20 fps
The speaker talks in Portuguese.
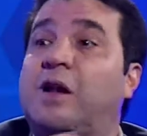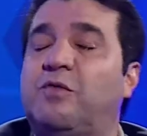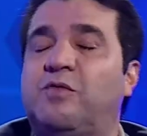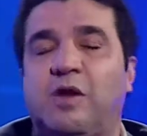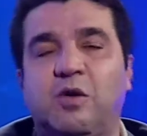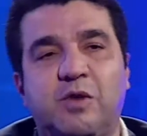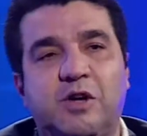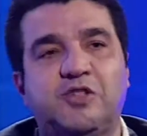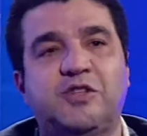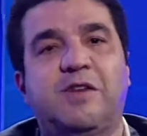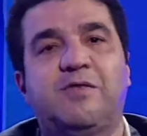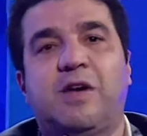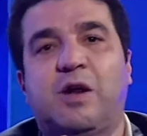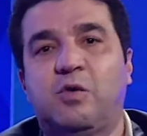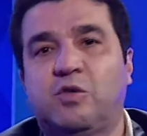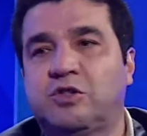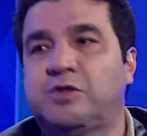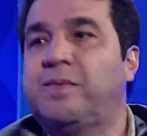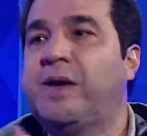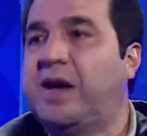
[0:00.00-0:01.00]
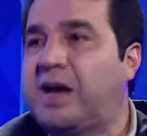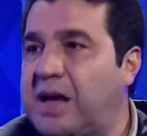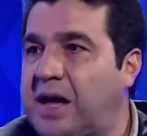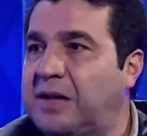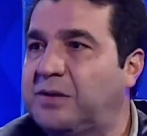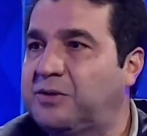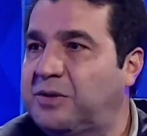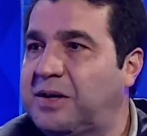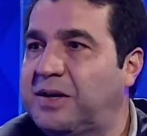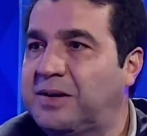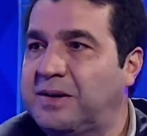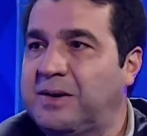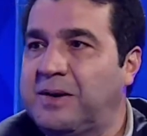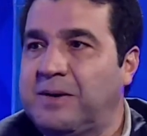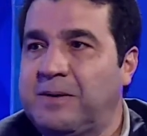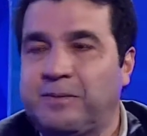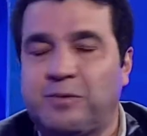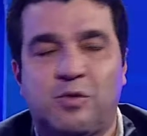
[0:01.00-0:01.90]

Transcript: O valuation é valor de mercado, né? É.